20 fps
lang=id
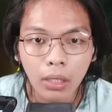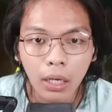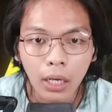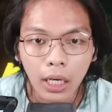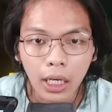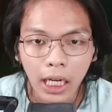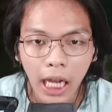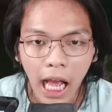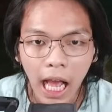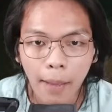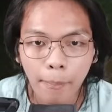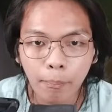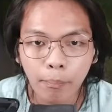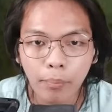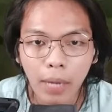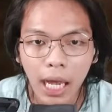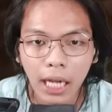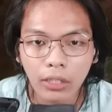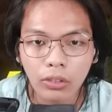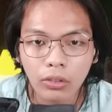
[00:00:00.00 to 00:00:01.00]

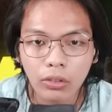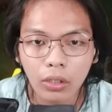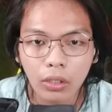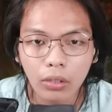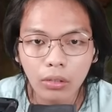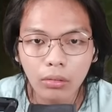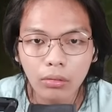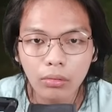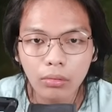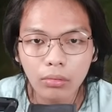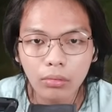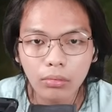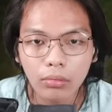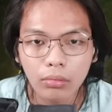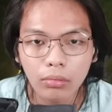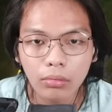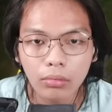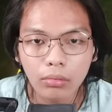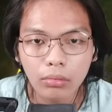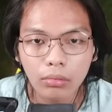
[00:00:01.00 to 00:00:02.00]
Ngambang cuk
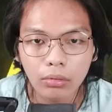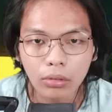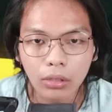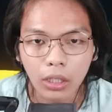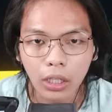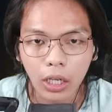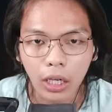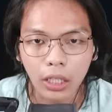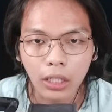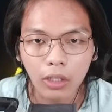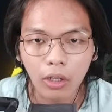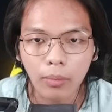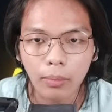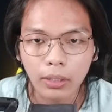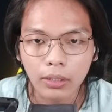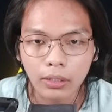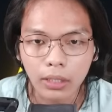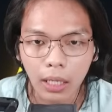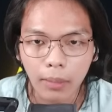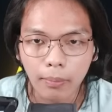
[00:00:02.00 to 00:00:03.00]
Keren kau
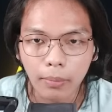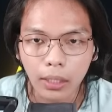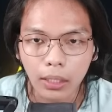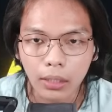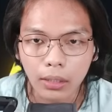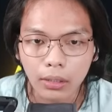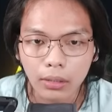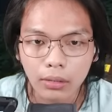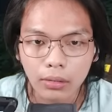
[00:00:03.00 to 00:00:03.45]
mas ngambang